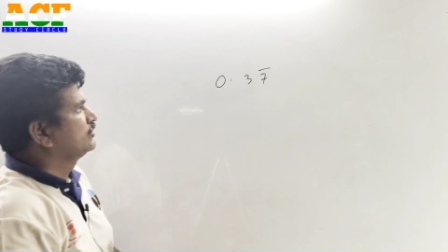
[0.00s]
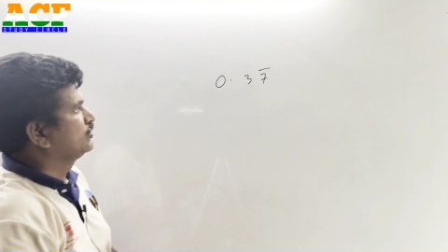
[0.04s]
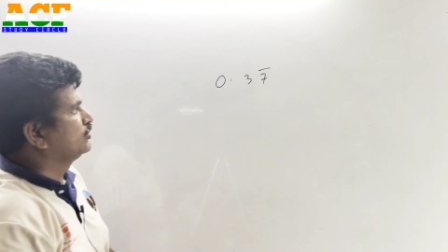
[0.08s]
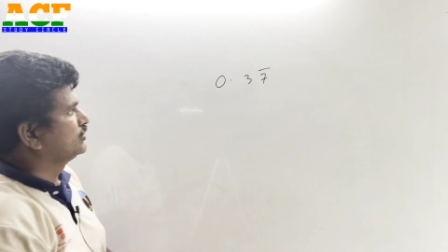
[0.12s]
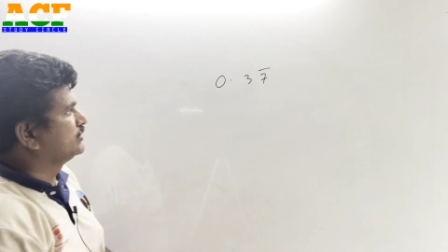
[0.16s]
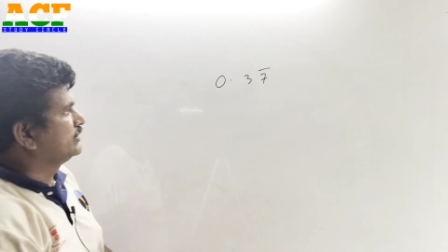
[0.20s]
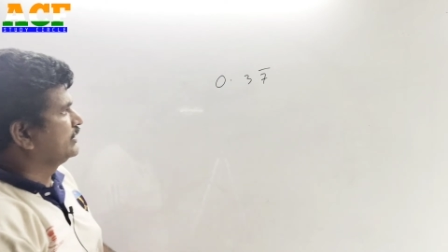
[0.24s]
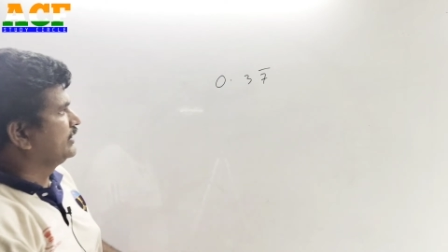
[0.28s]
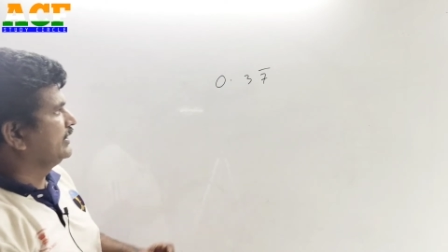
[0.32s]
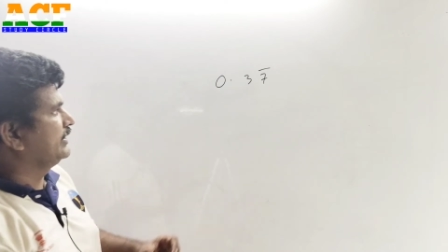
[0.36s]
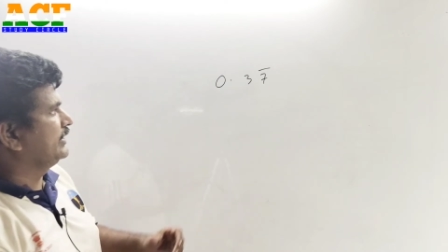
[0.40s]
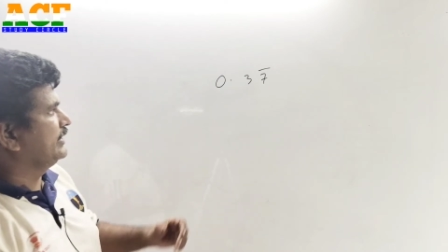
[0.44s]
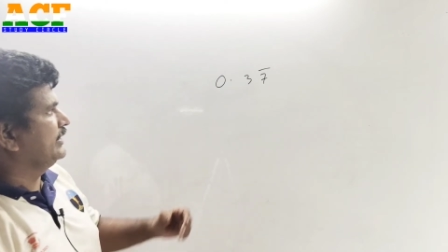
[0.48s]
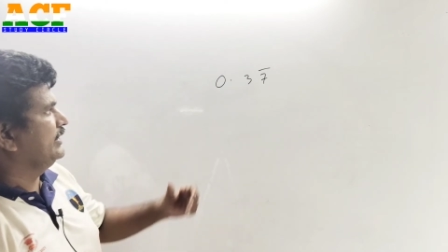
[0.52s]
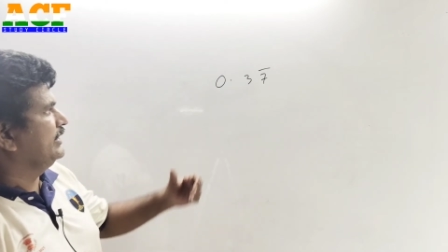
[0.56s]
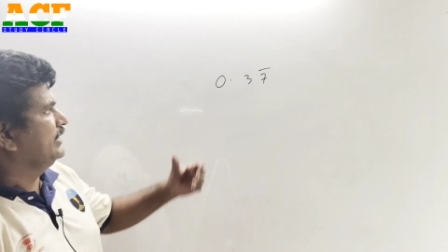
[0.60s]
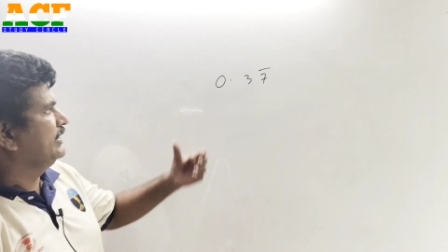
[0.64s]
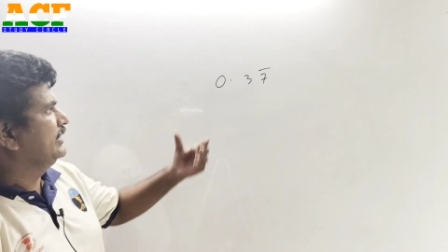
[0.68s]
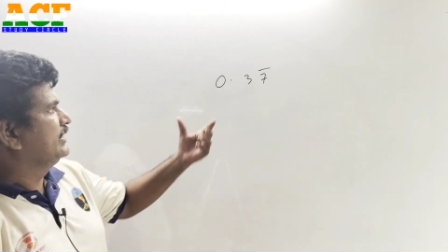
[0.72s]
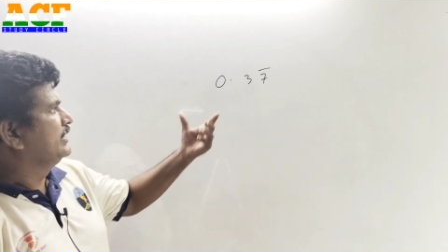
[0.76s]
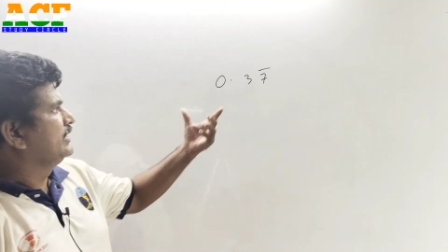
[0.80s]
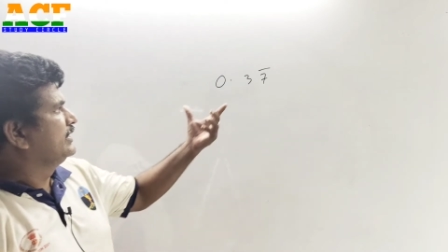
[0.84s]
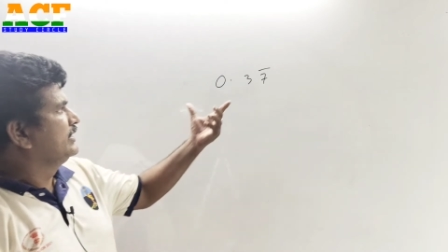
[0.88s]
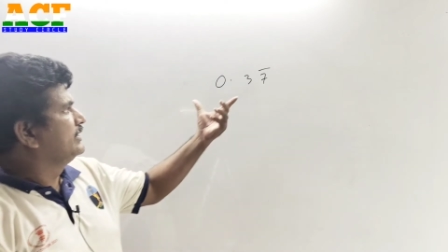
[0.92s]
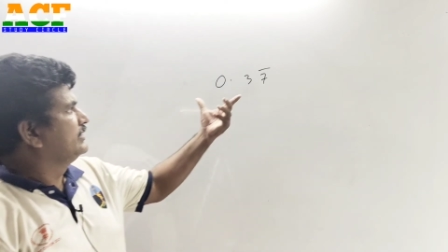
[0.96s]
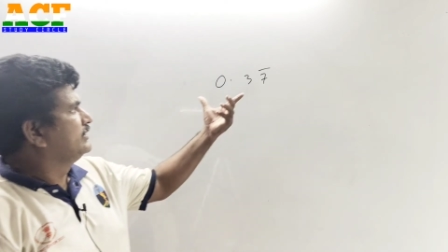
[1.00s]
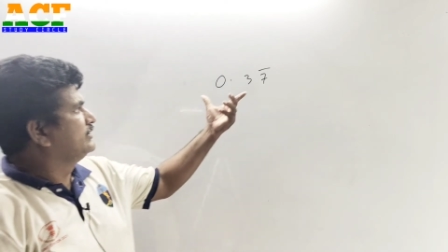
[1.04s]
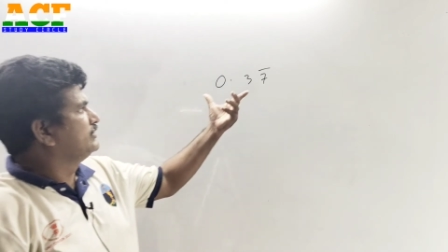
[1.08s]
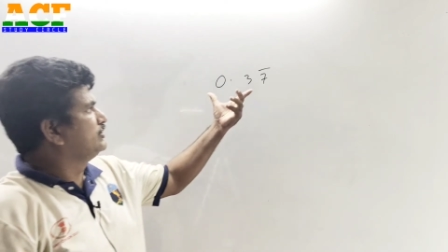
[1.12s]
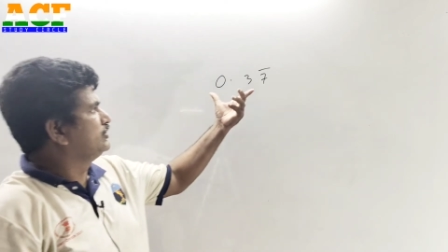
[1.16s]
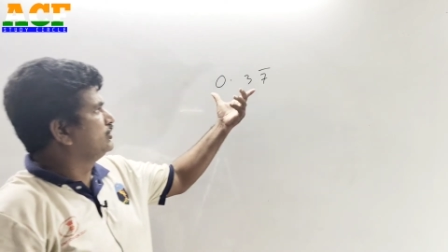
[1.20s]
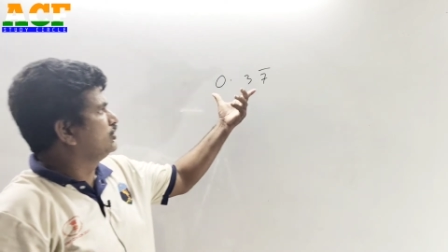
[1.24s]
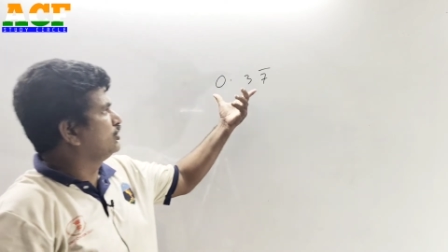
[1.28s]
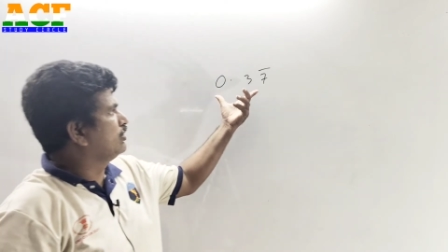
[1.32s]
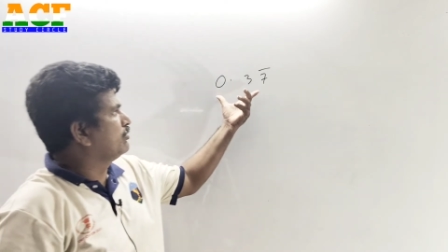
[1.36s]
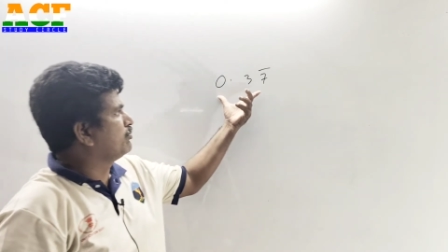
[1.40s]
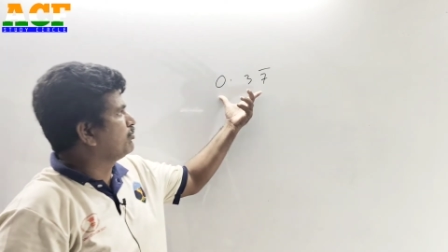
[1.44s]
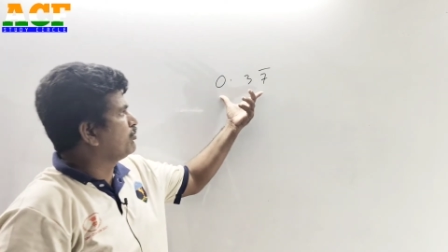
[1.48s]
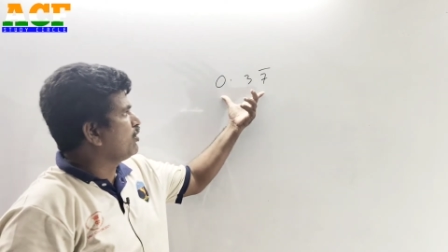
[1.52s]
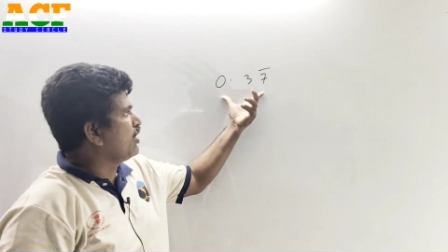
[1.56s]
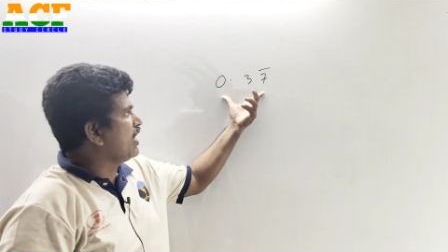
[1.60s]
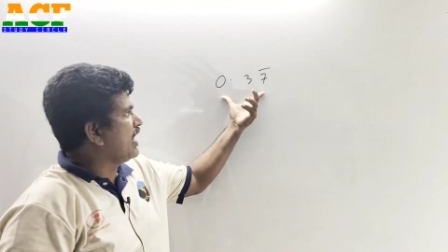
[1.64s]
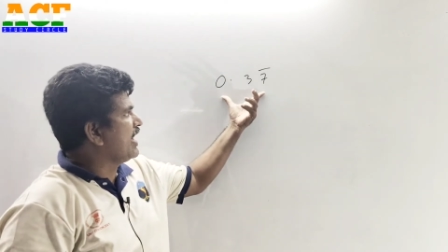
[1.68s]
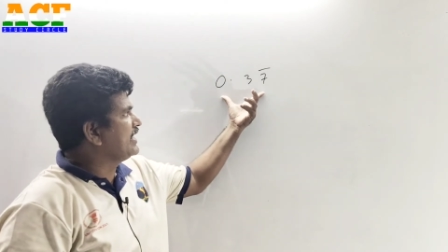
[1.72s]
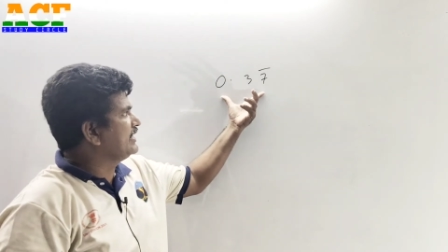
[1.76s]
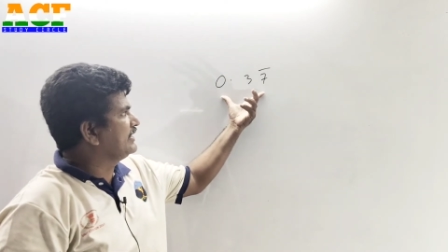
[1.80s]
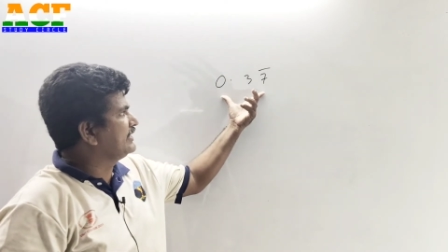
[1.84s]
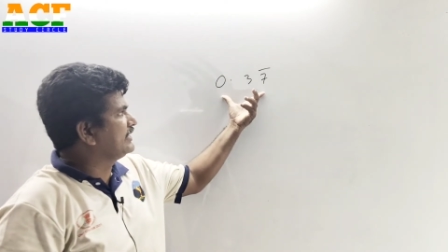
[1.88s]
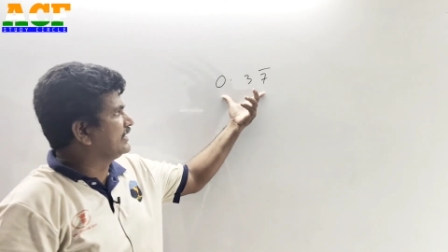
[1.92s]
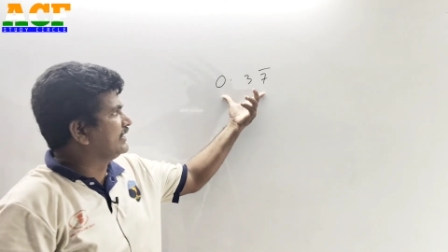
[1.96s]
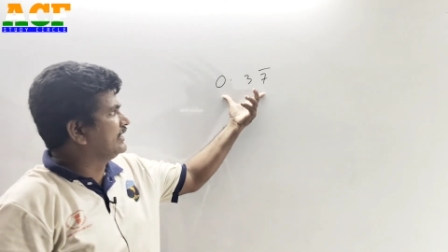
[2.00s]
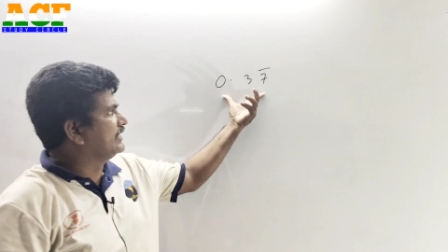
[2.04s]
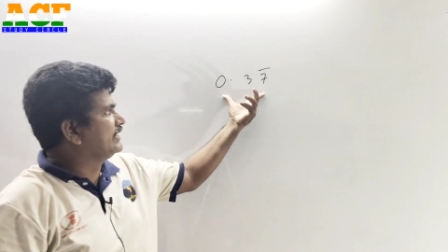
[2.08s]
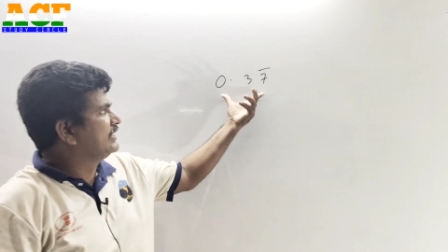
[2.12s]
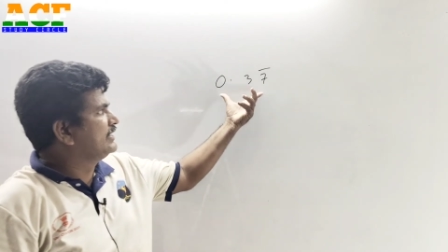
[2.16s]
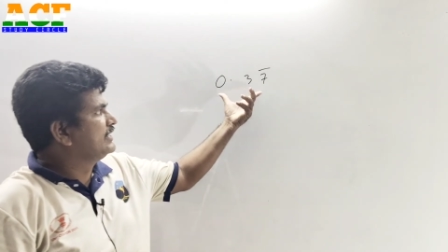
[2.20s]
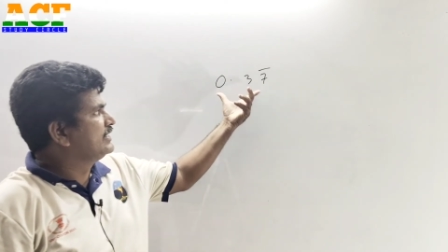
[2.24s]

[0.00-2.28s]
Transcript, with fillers: క్వశ్చన్ ఏంటి జీరో పాయింట్